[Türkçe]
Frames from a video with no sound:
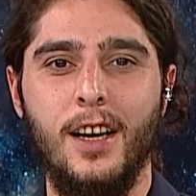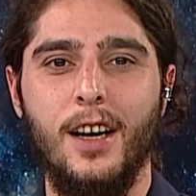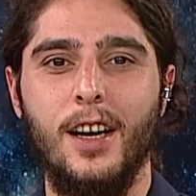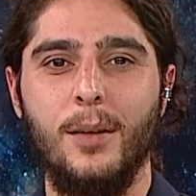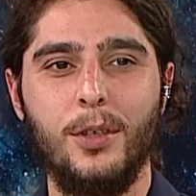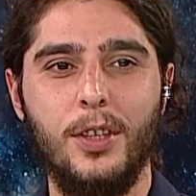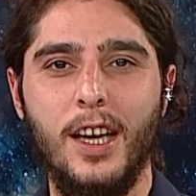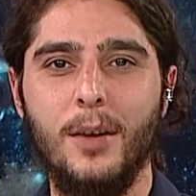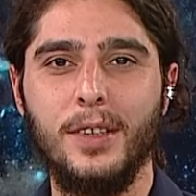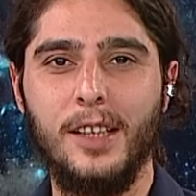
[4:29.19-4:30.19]
E,
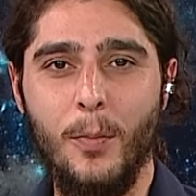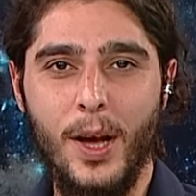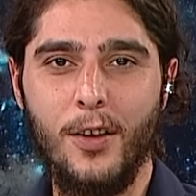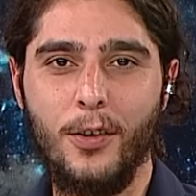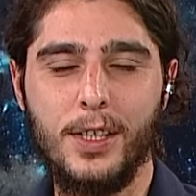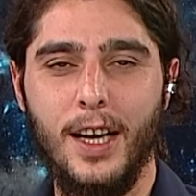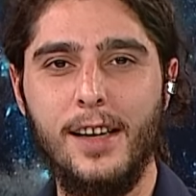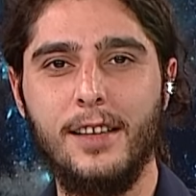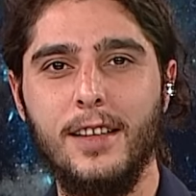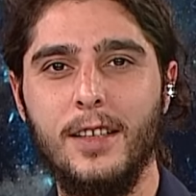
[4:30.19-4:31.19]
buradaki ama temel
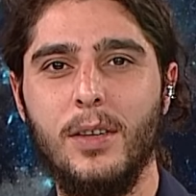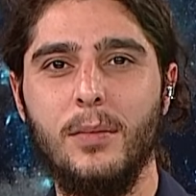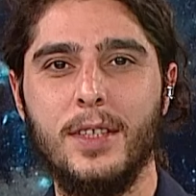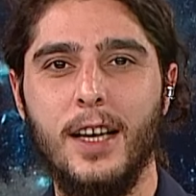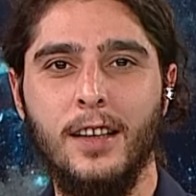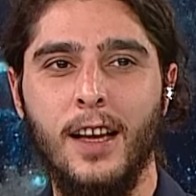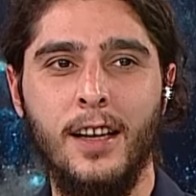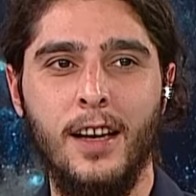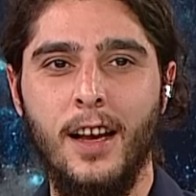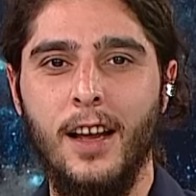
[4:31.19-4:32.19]
özellik dediğim gibi
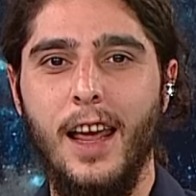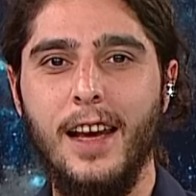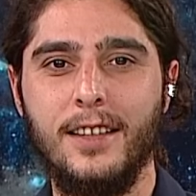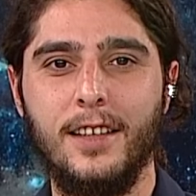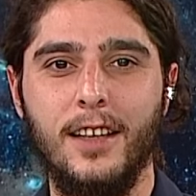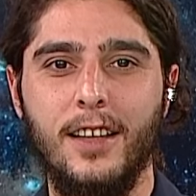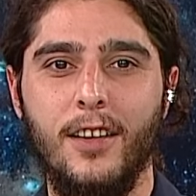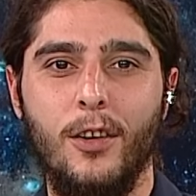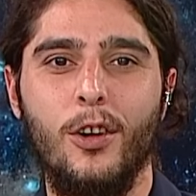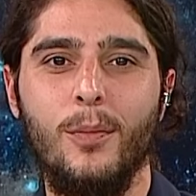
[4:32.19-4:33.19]
zaten
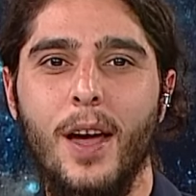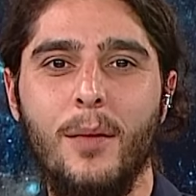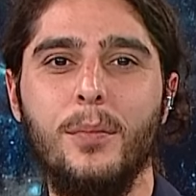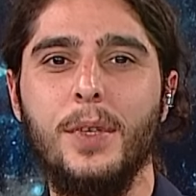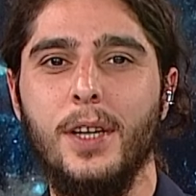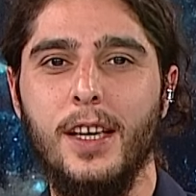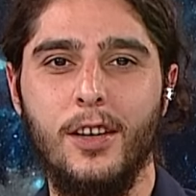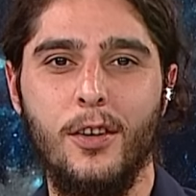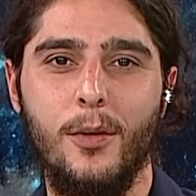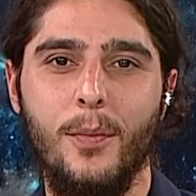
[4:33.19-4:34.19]
ekstrada olmayan bir şeyi
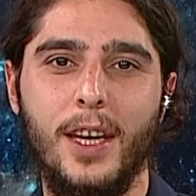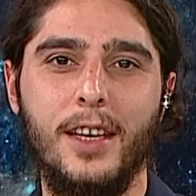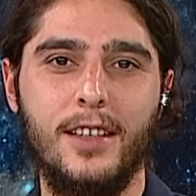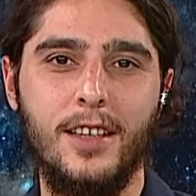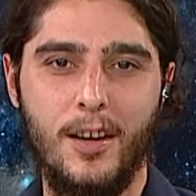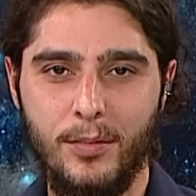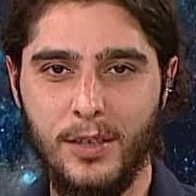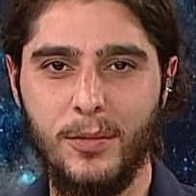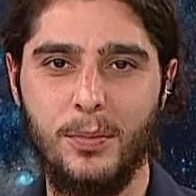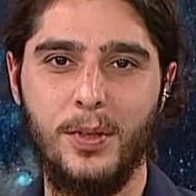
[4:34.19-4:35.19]
görmek için
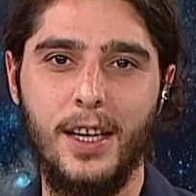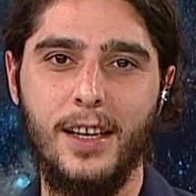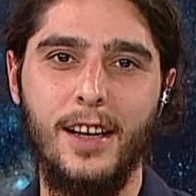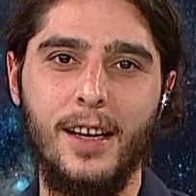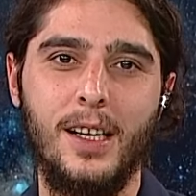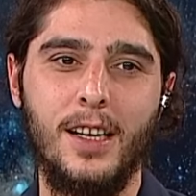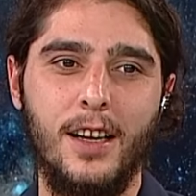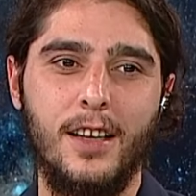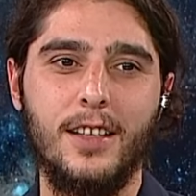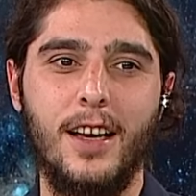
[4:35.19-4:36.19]
yaptığımız bir şey değil.
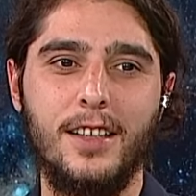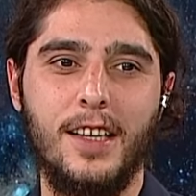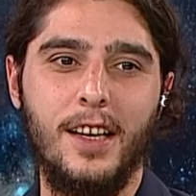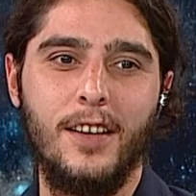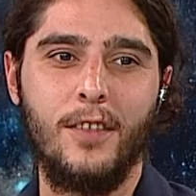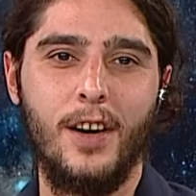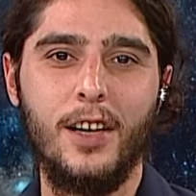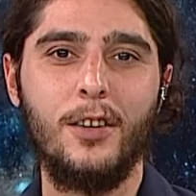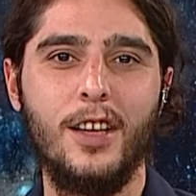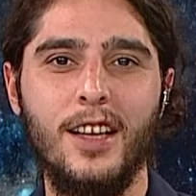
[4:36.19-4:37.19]
Sadece
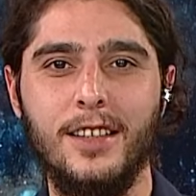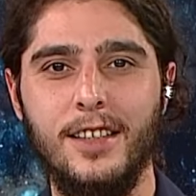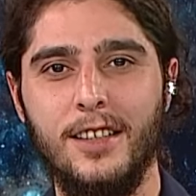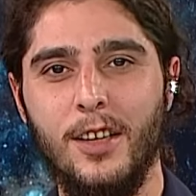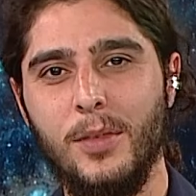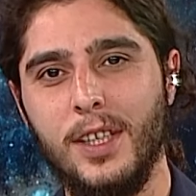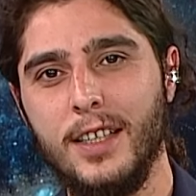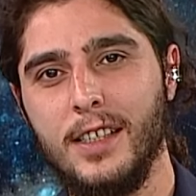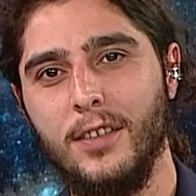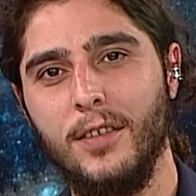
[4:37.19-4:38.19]
var olan sistem
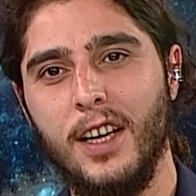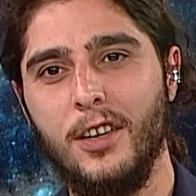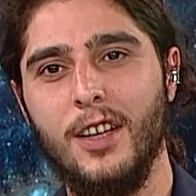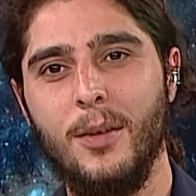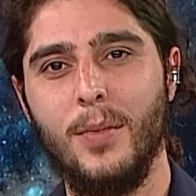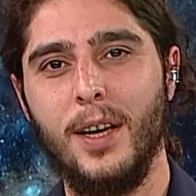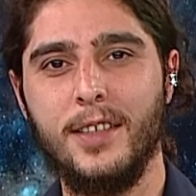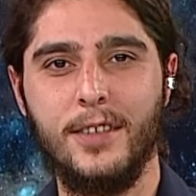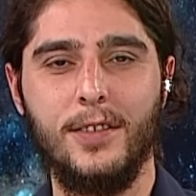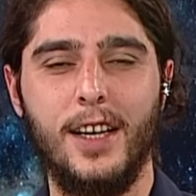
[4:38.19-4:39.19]
içerisinde var olan
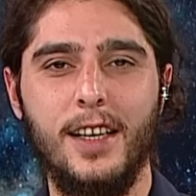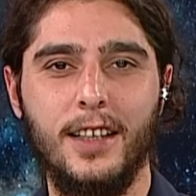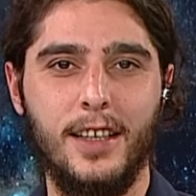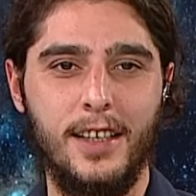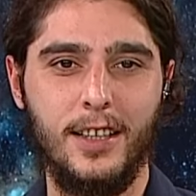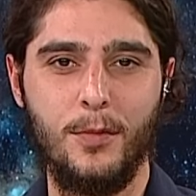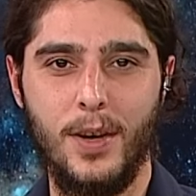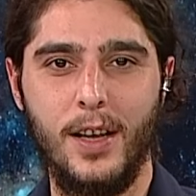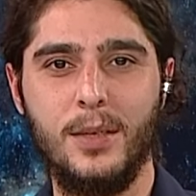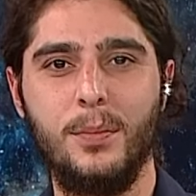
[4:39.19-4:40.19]
bazı varlıkları ya da
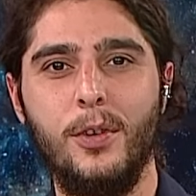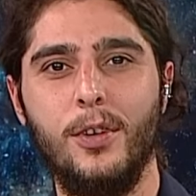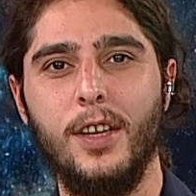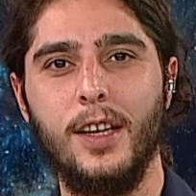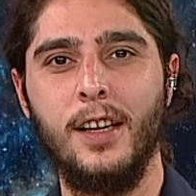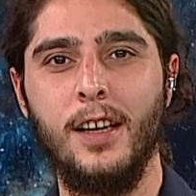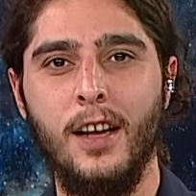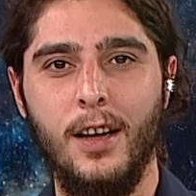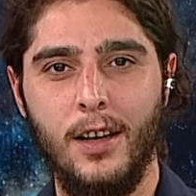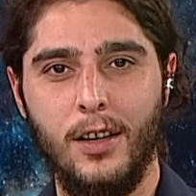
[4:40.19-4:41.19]
bazı boyutları
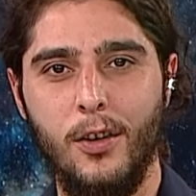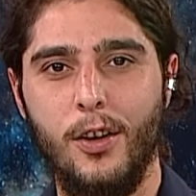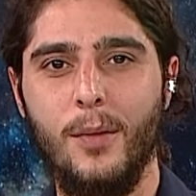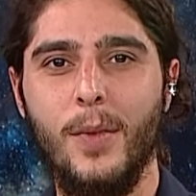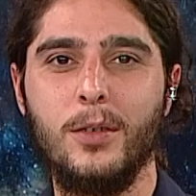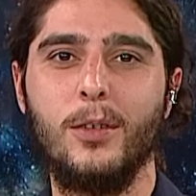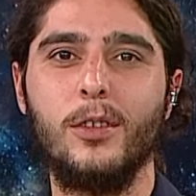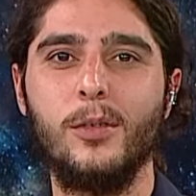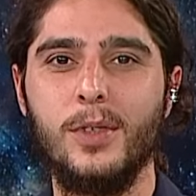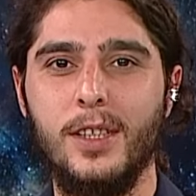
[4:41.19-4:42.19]
göremez
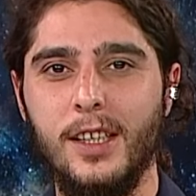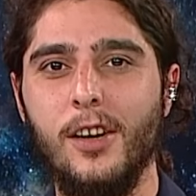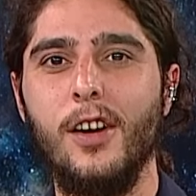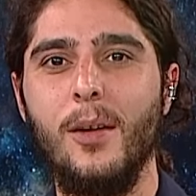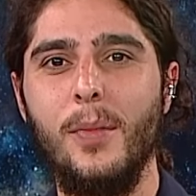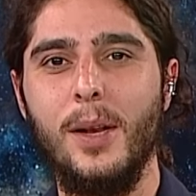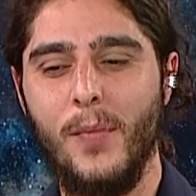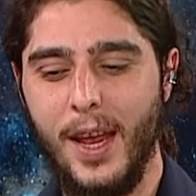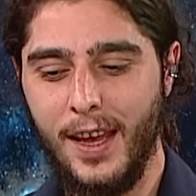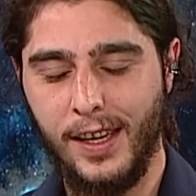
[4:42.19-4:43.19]
olduğumuz için
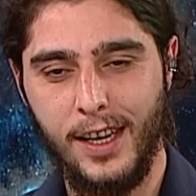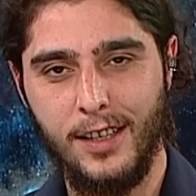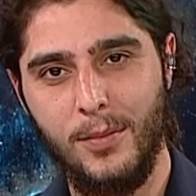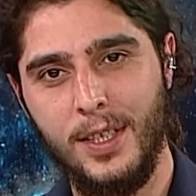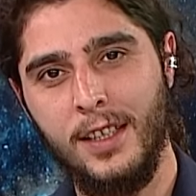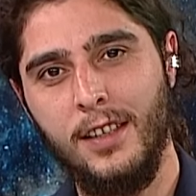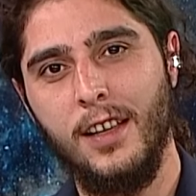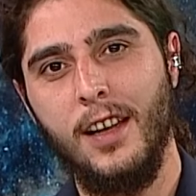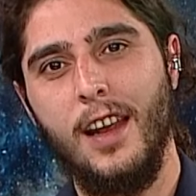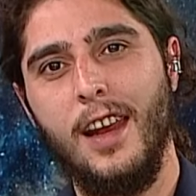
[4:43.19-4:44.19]
görebilmeye kendimizi
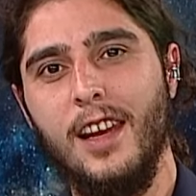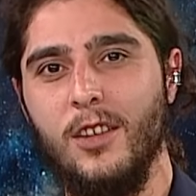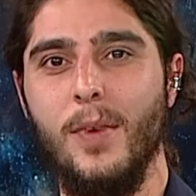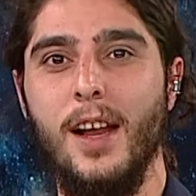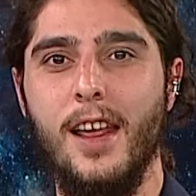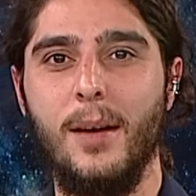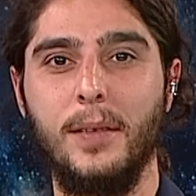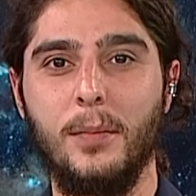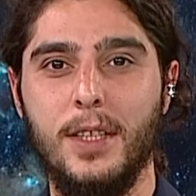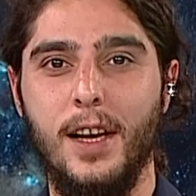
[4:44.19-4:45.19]
eğitmeyle
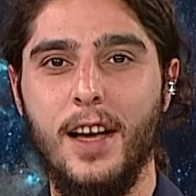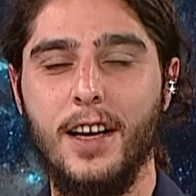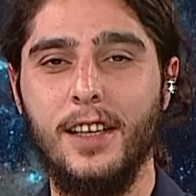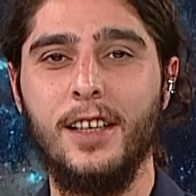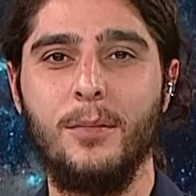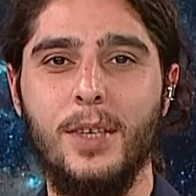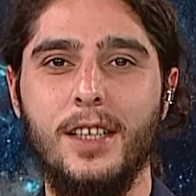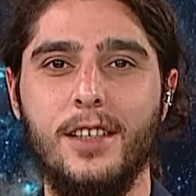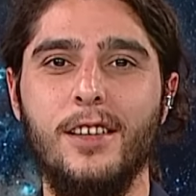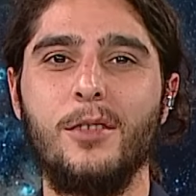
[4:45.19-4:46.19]
yaptığımız alakalı bir
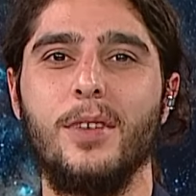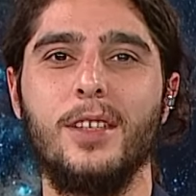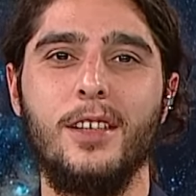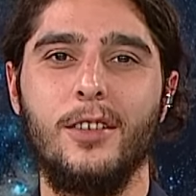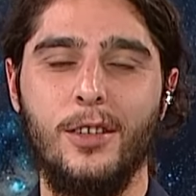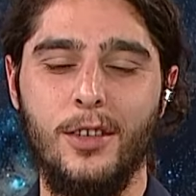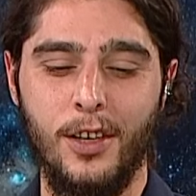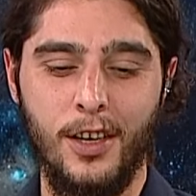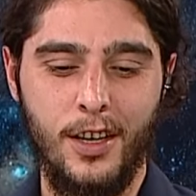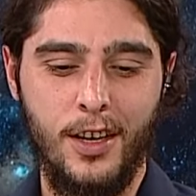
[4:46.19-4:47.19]
çalışması
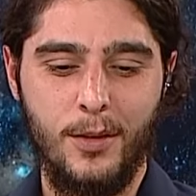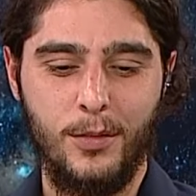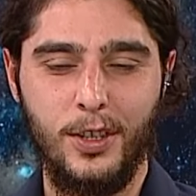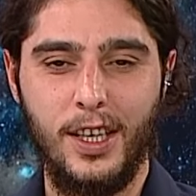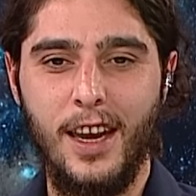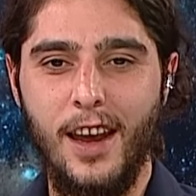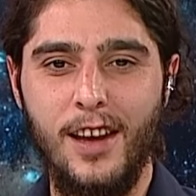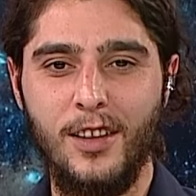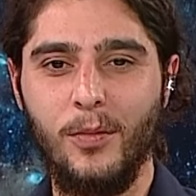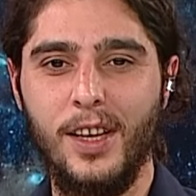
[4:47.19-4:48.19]
oluyor. Buradaki
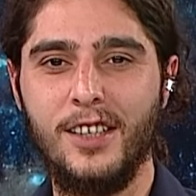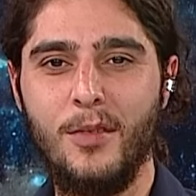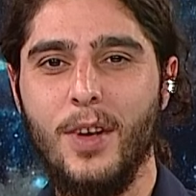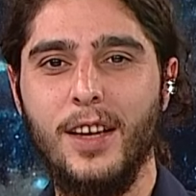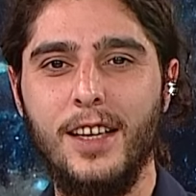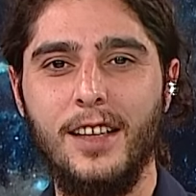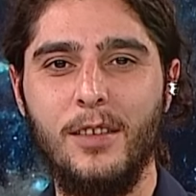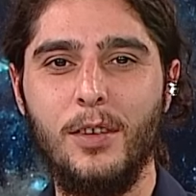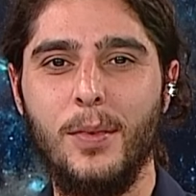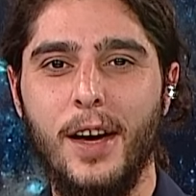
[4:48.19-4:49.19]
eğitim de işte
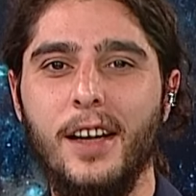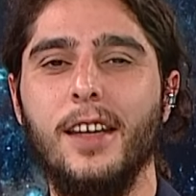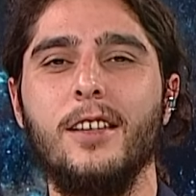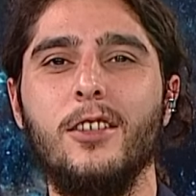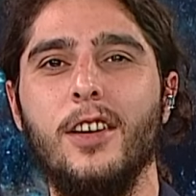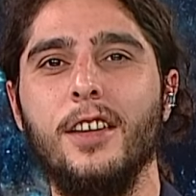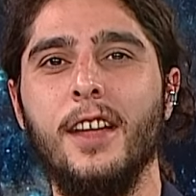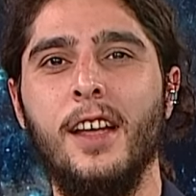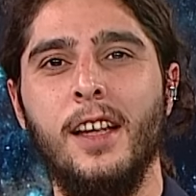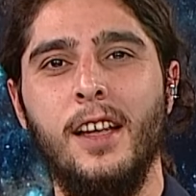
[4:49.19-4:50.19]
bahsettiğim gibi herkes şu
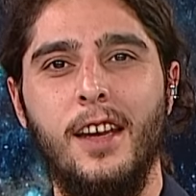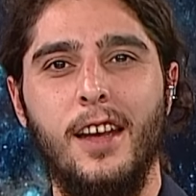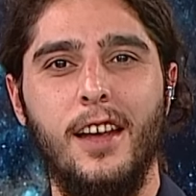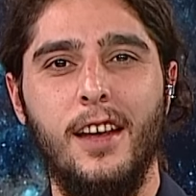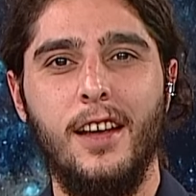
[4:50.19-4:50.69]
anda e,